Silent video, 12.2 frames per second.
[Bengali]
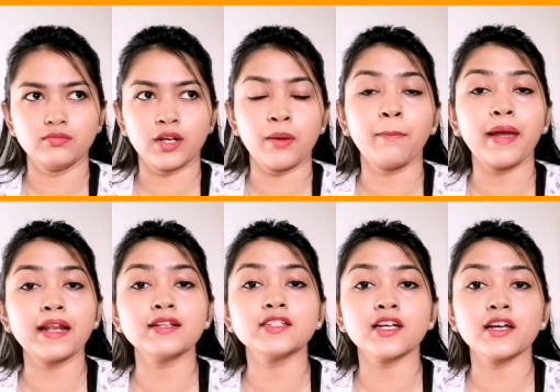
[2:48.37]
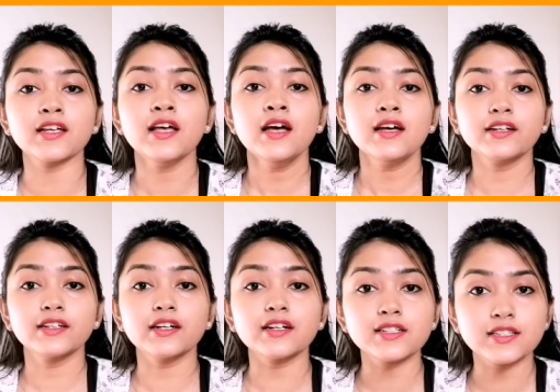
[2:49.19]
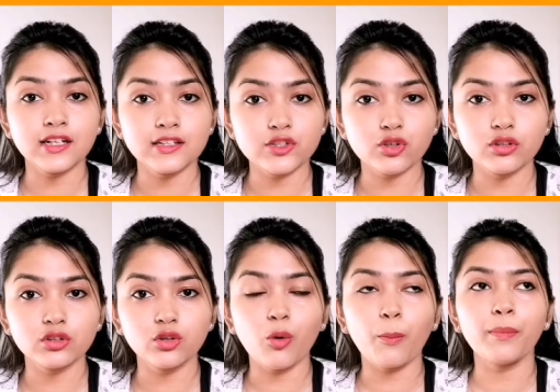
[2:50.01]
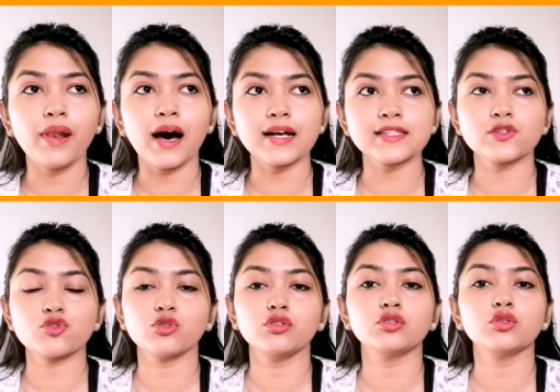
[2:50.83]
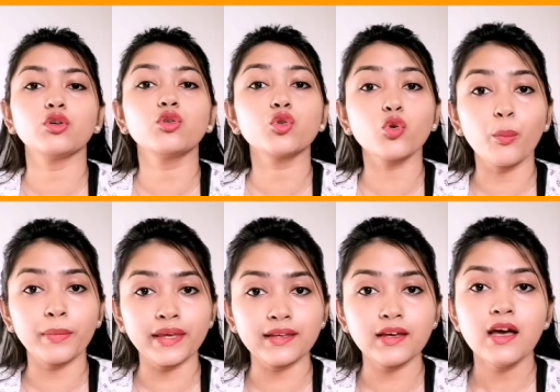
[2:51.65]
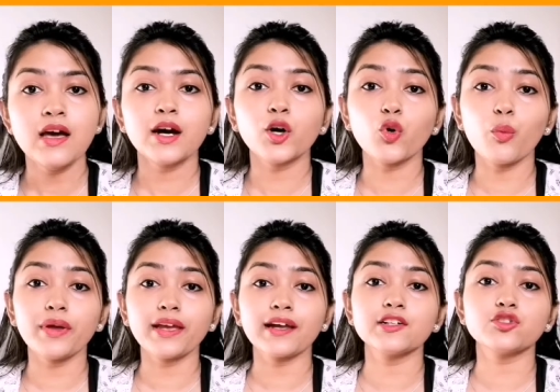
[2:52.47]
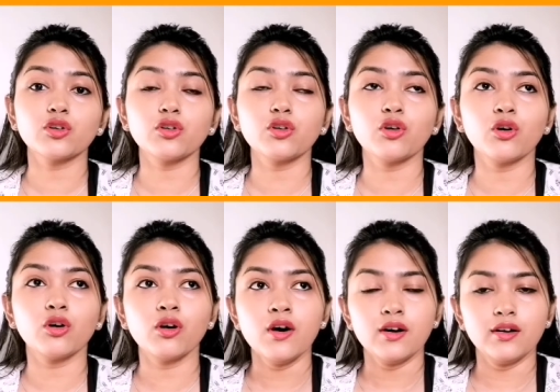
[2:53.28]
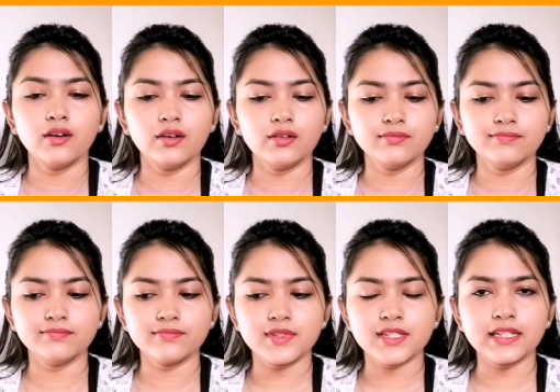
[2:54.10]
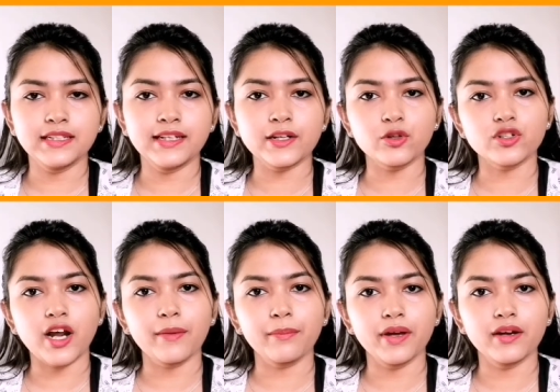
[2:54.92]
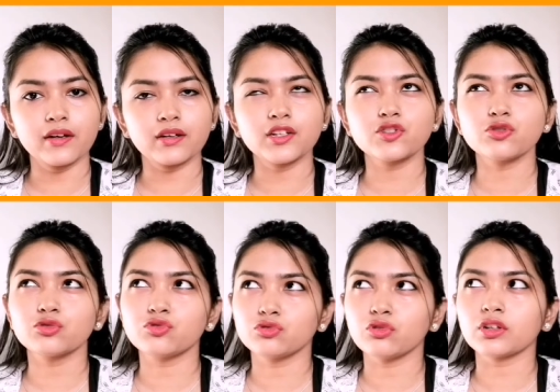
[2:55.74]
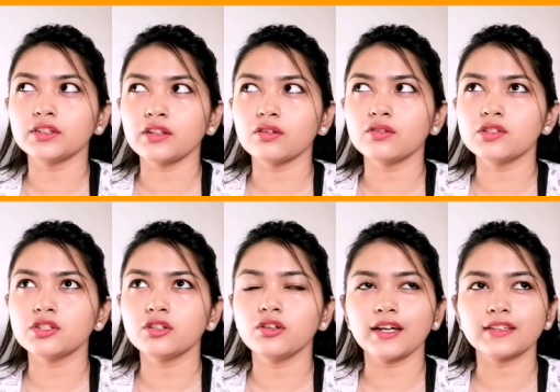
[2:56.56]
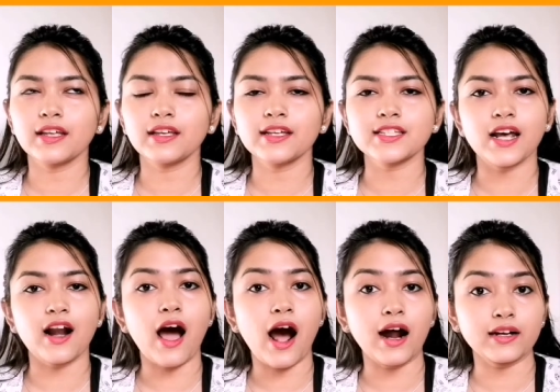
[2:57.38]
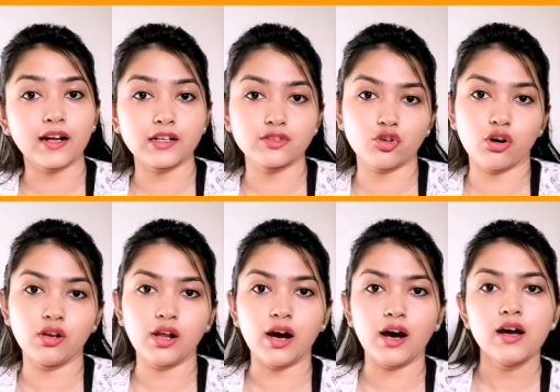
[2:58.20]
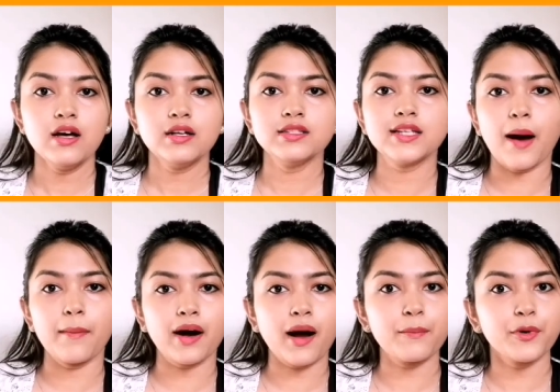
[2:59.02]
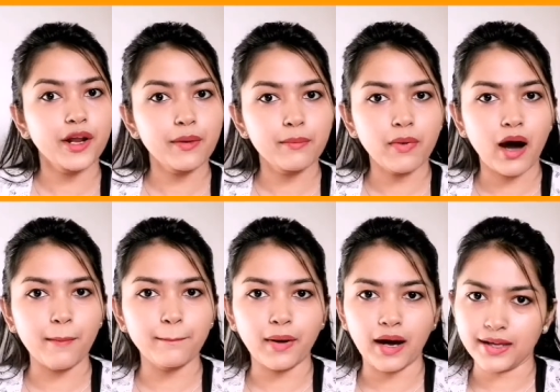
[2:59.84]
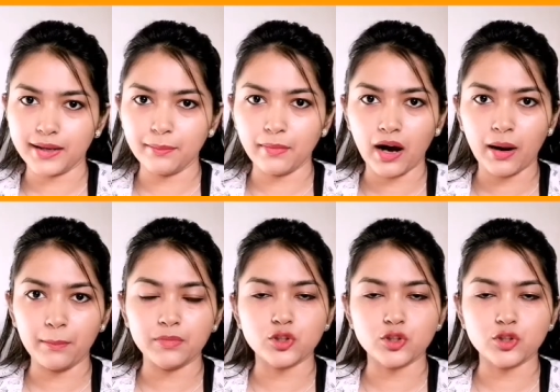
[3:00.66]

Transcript: মানে মেন যে রিহার্সাল চলতো প্লাস চলতো গ্রুমিং গ্রুমিং এর জন্য স্টিলেটো টাইপের কিছু জুতো কিনতে হয়েছিল আই থিঙ্ক এছাড়া হাঁটা চলা জামা কাপড়ের মাপ পায়ের মাপ